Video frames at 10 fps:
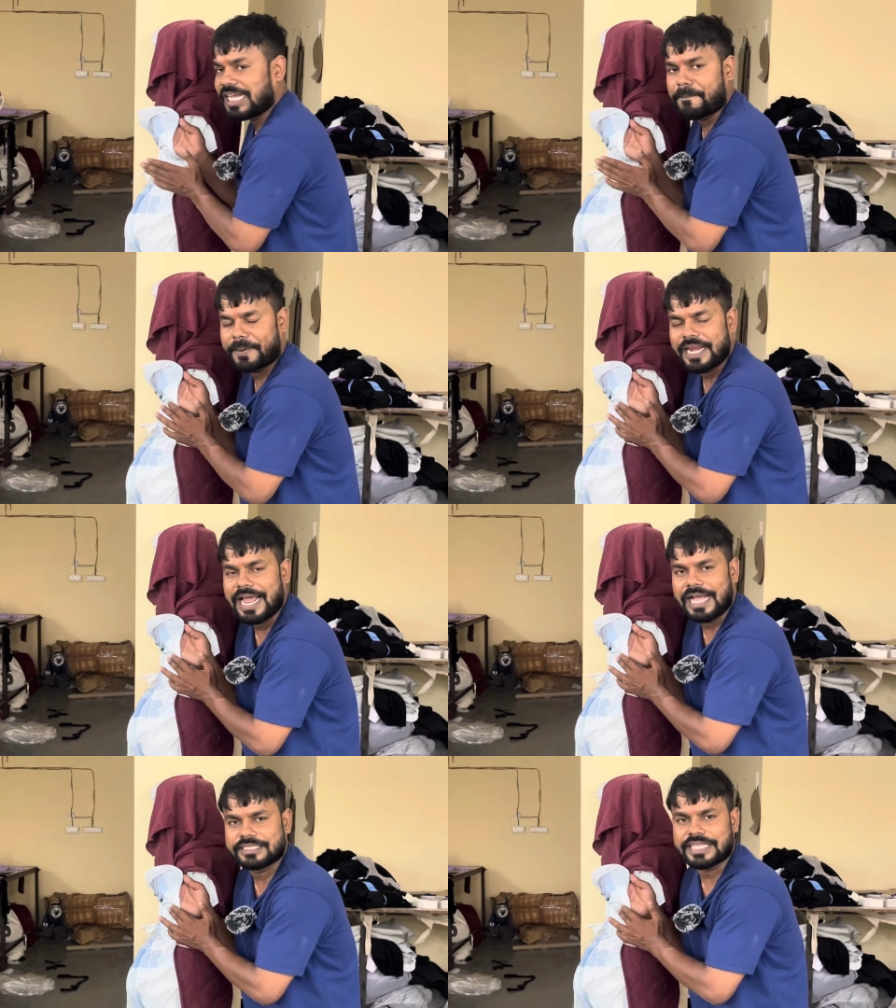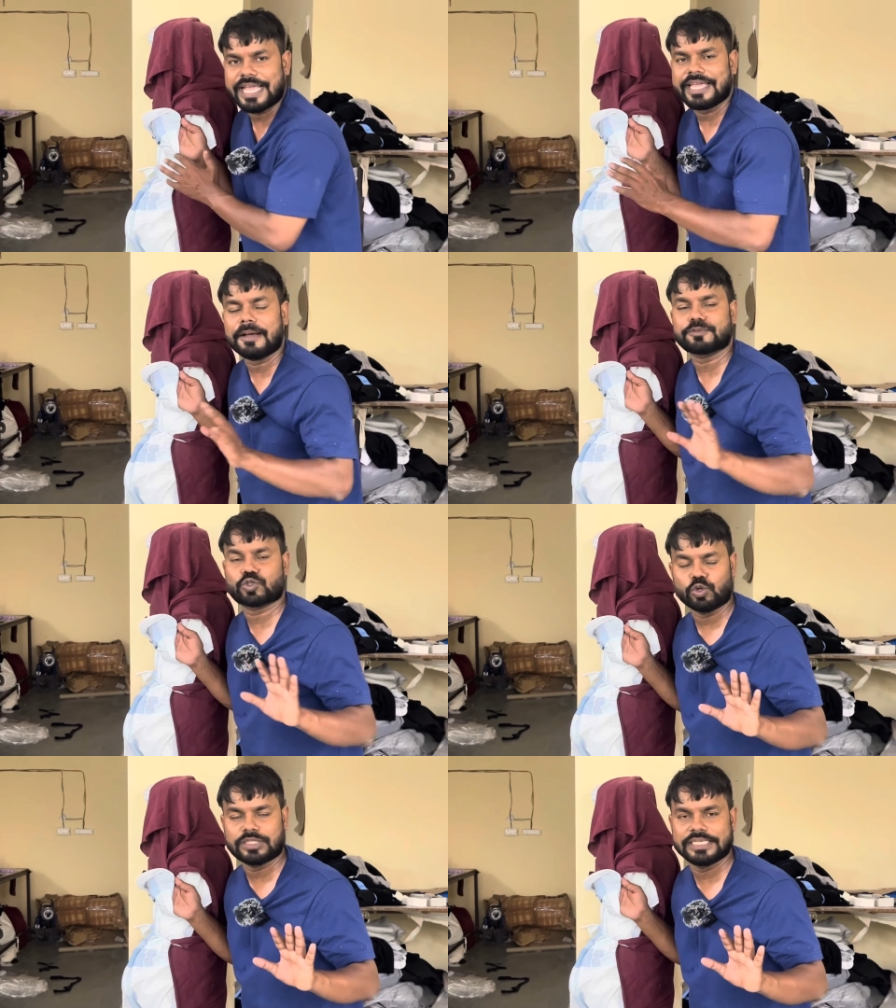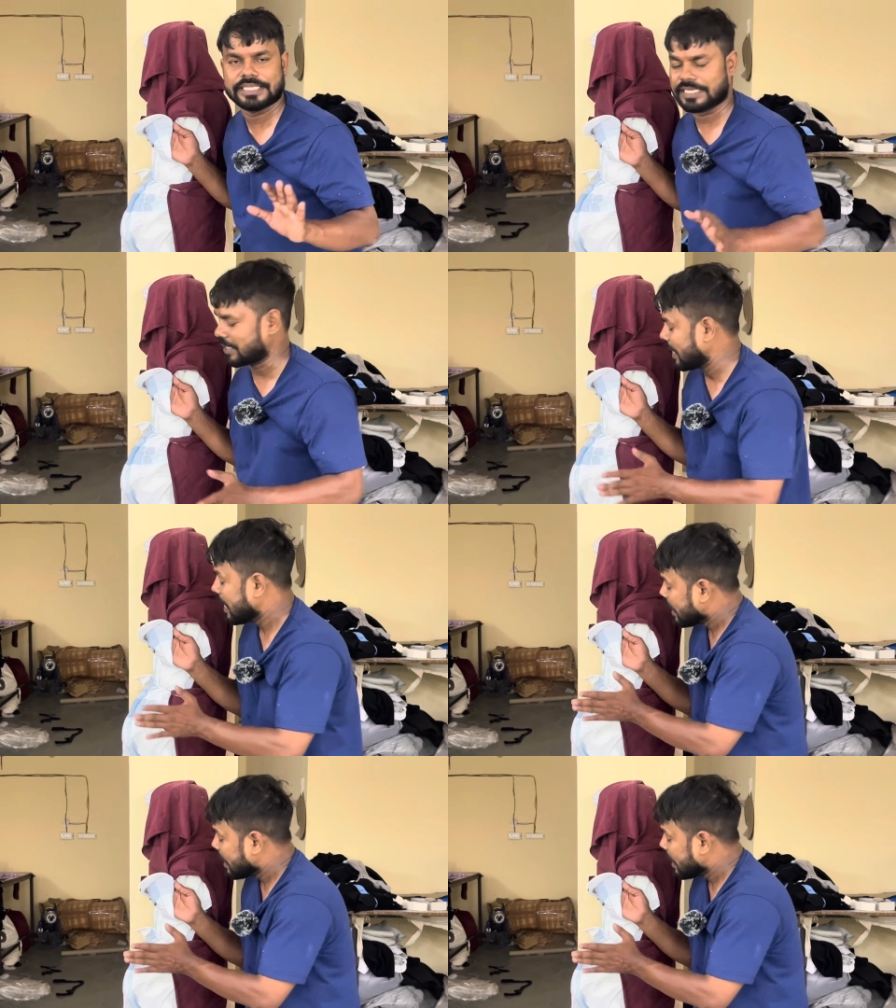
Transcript: एंड फील ऐसा है कि आप सोच नहीं सकते